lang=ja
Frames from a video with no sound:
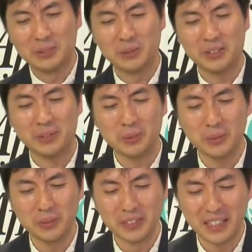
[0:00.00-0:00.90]
そういったと
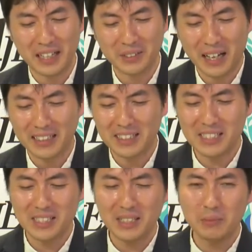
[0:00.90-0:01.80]
ころね、あの
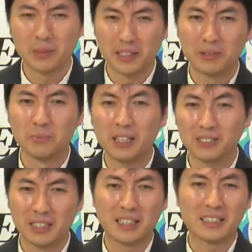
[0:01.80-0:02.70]
話もね、上手
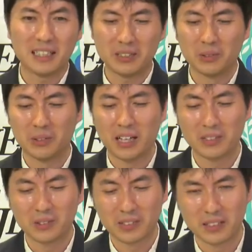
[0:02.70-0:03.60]
くなりたいっていうのがあ
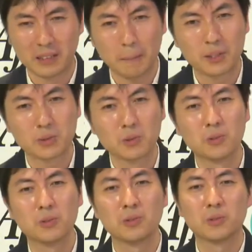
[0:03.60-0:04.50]
るので、やっぱりそう
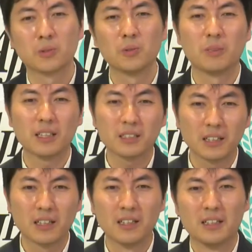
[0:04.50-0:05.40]
いうところもあっ
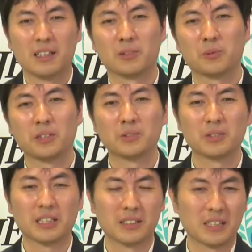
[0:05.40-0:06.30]
て、あの、こんな
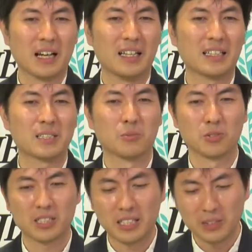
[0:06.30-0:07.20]
風にあのね、話
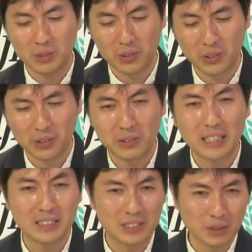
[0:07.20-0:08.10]
もしているという、
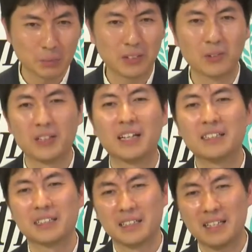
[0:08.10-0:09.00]
2つトピックを選
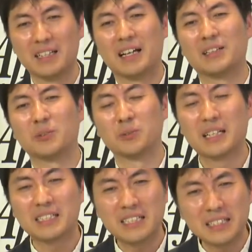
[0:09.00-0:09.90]
んでね、あの、
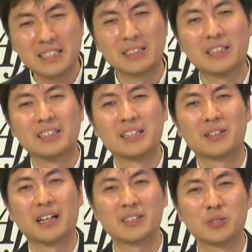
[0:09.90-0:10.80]
同じ日に、
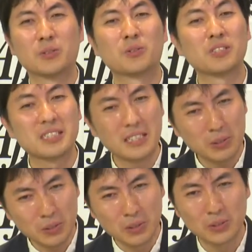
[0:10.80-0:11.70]
ね、あ収録してい
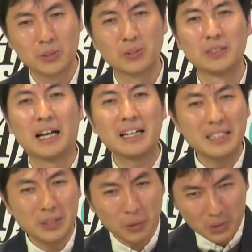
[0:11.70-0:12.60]
るという、そういう
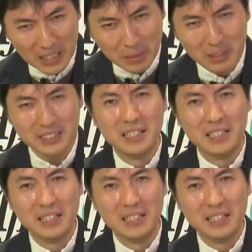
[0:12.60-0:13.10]
流れでございます。